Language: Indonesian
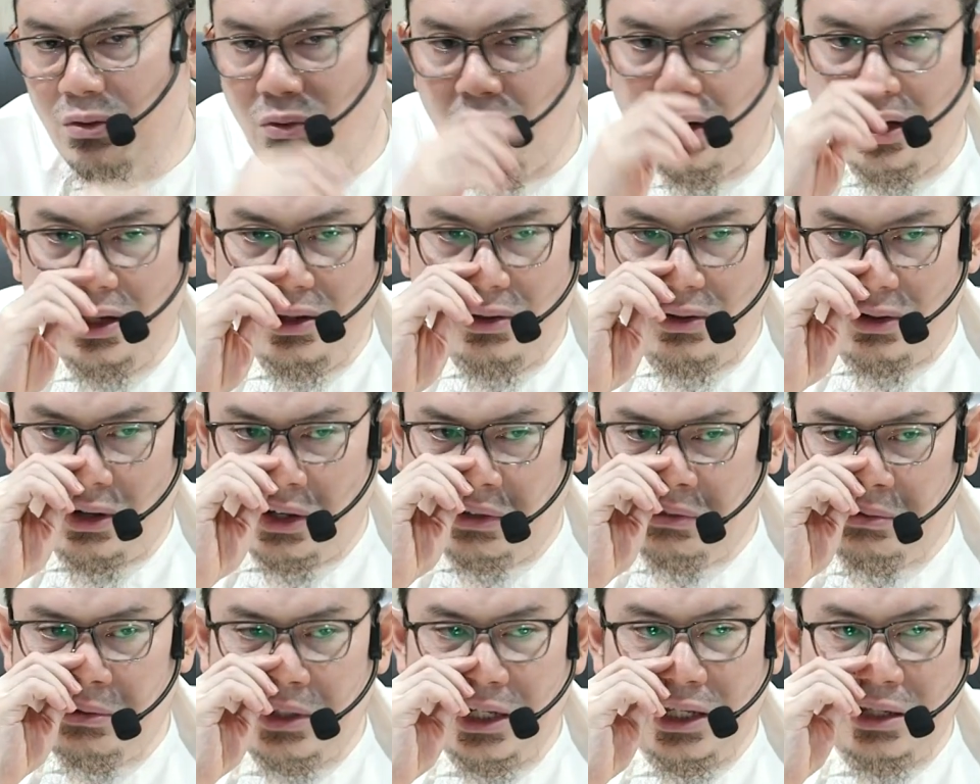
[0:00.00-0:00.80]
Wahai
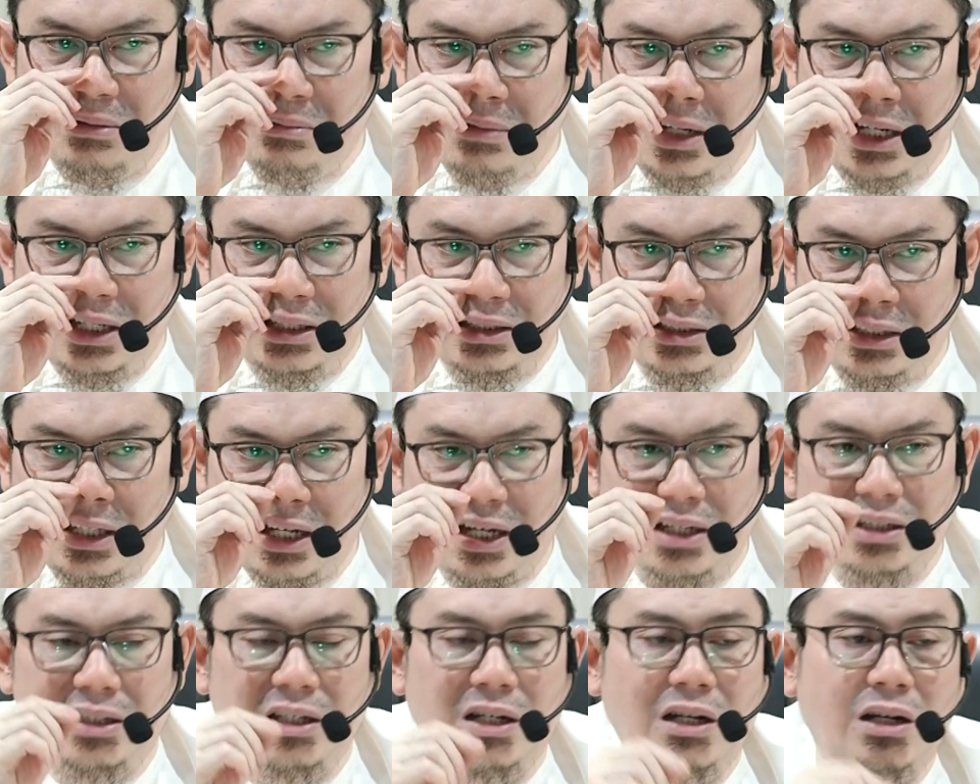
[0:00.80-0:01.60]
orang yang beriman,
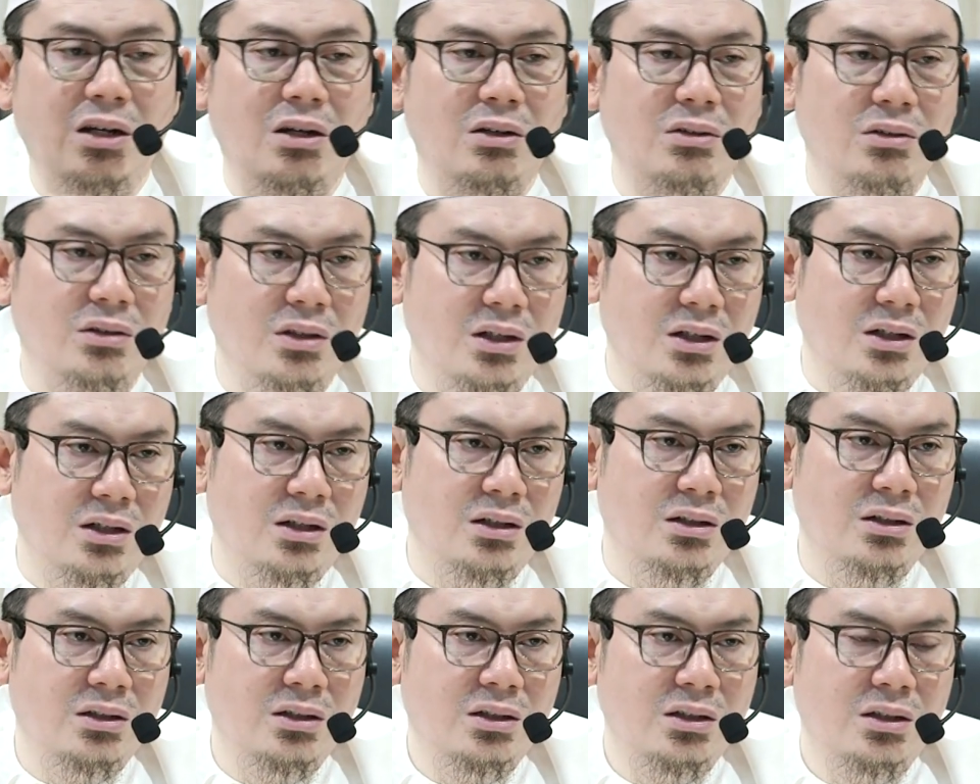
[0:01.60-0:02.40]
taatilah
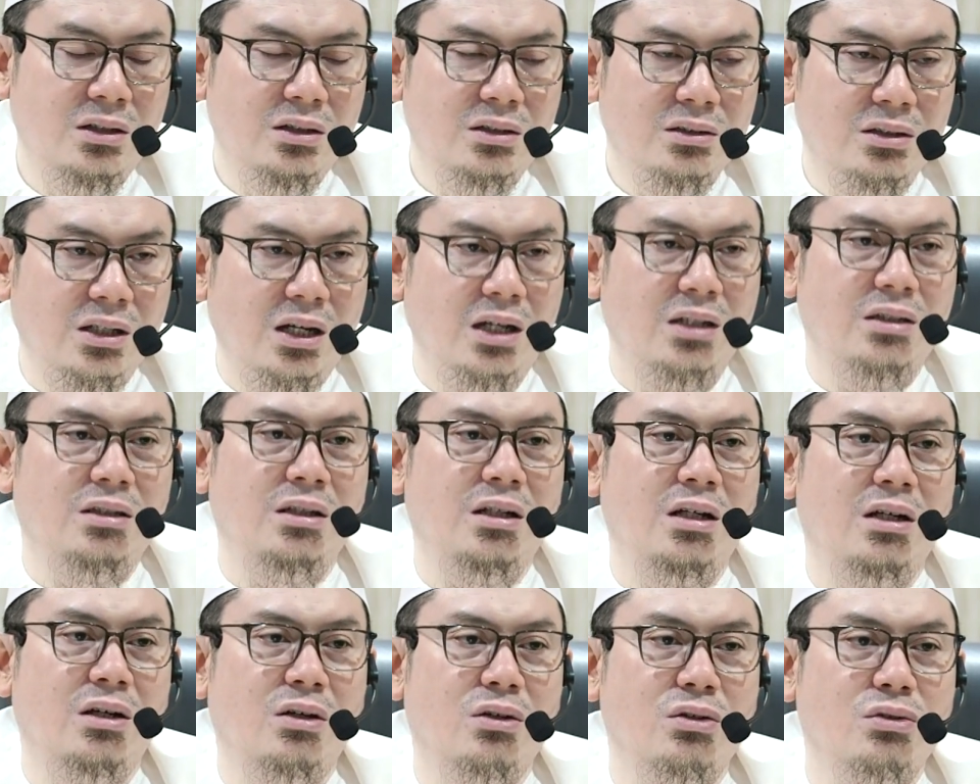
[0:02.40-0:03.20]
Allah,
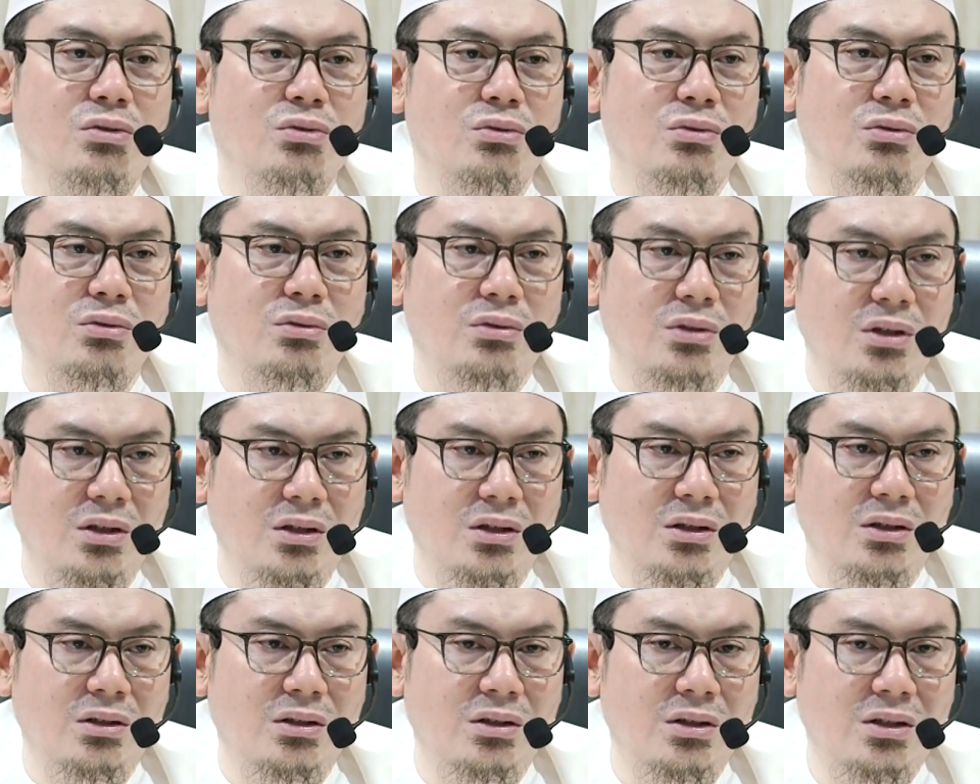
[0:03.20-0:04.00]
taatilah
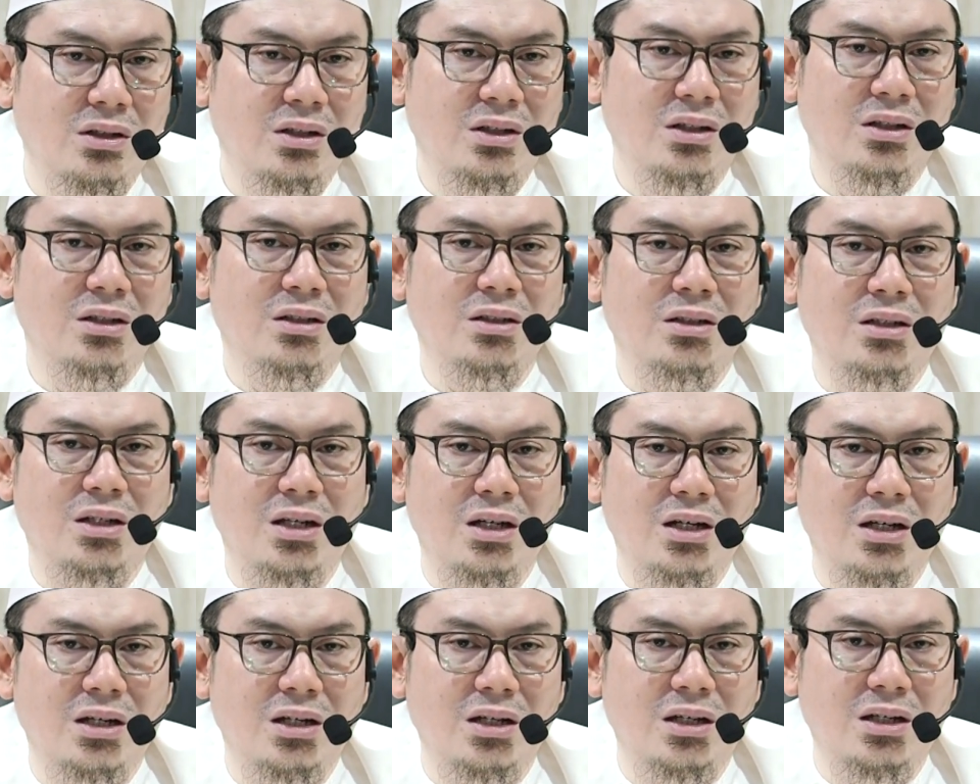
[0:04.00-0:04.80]
Rasulullah
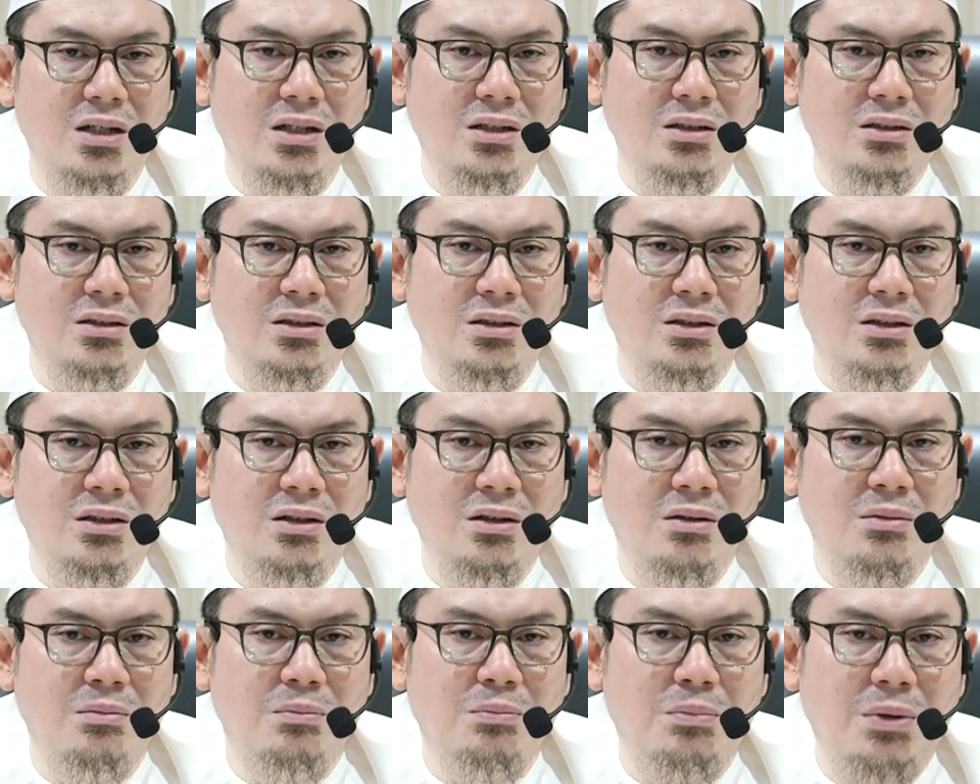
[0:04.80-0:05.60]
dan
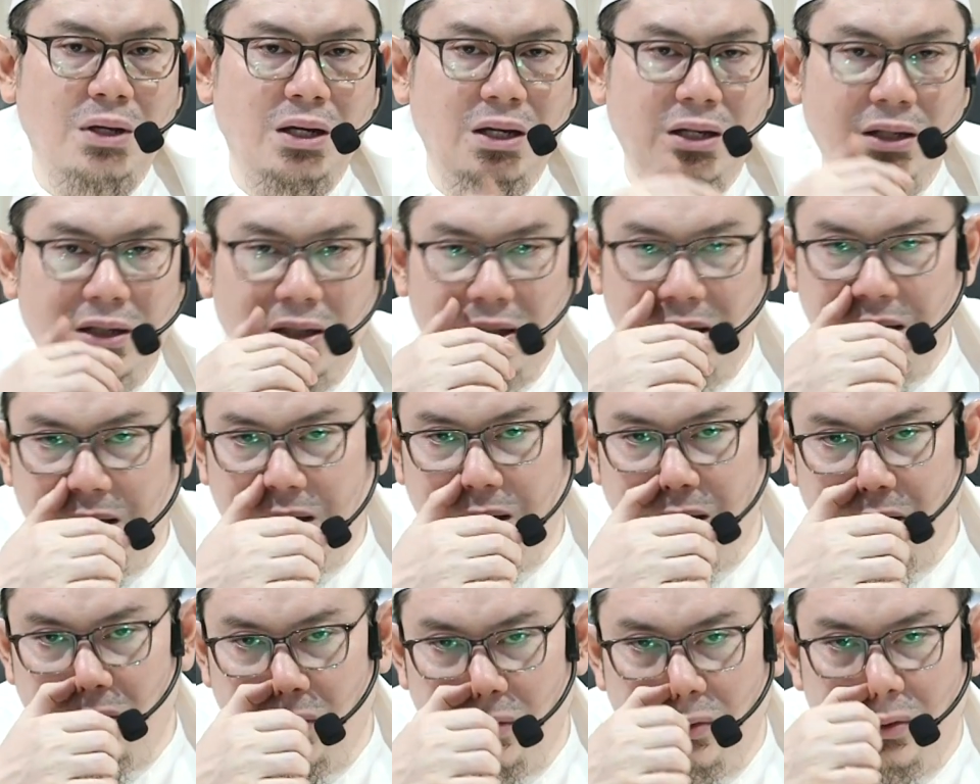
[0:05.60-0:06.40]

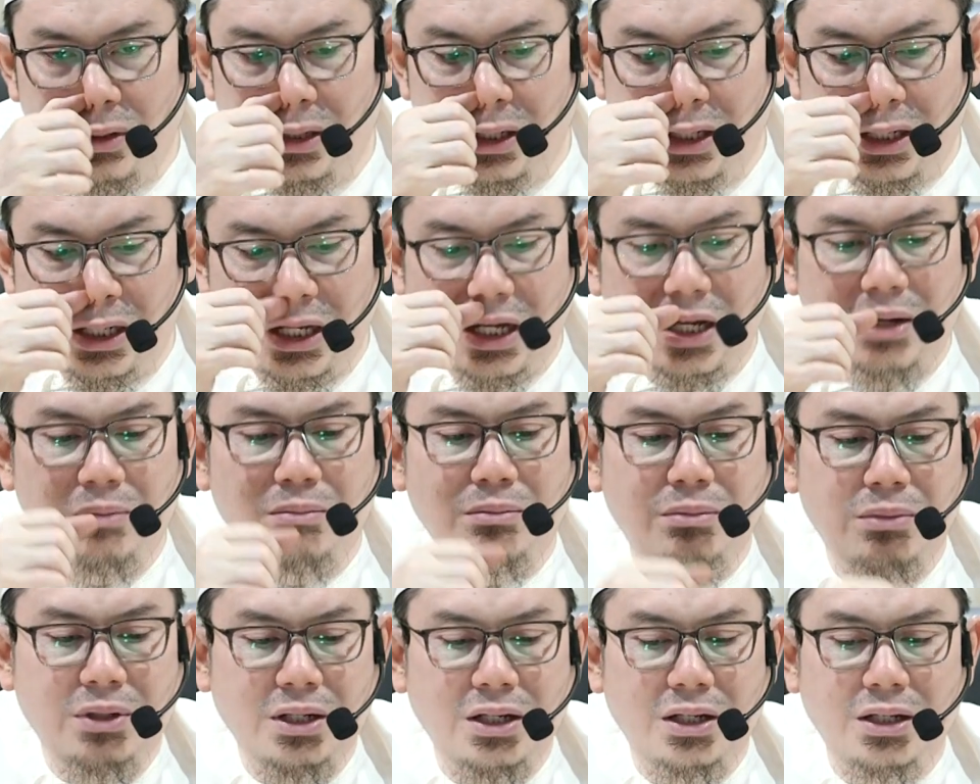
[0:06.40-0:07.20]
para ulil
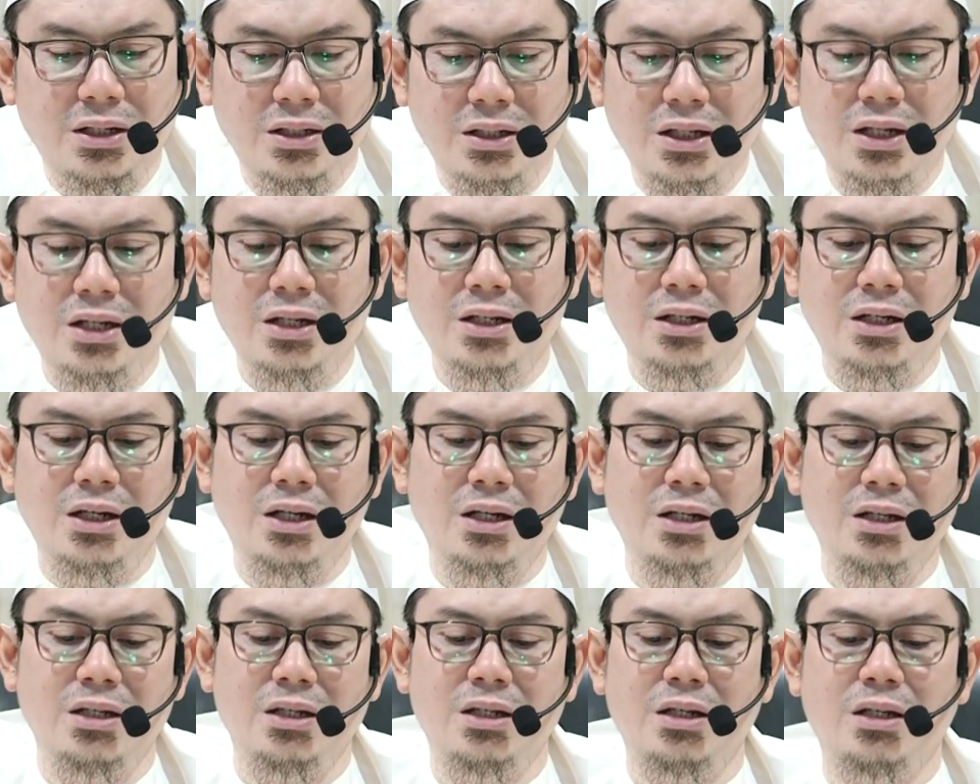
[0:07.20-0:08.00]
amri dari
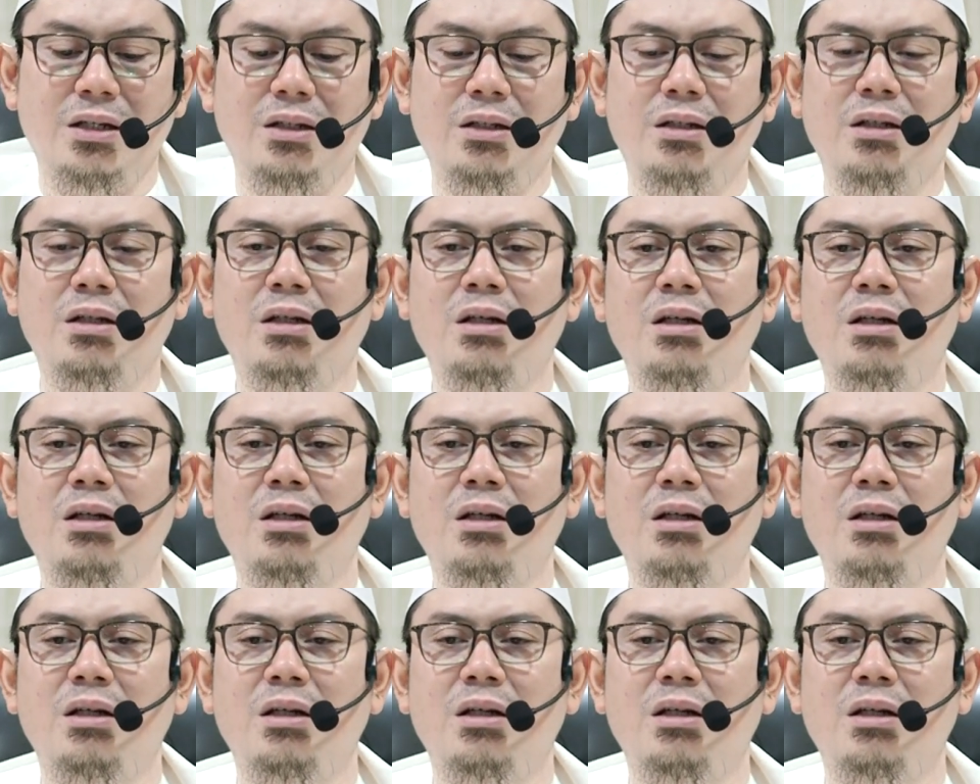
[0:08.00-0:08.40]
kalian.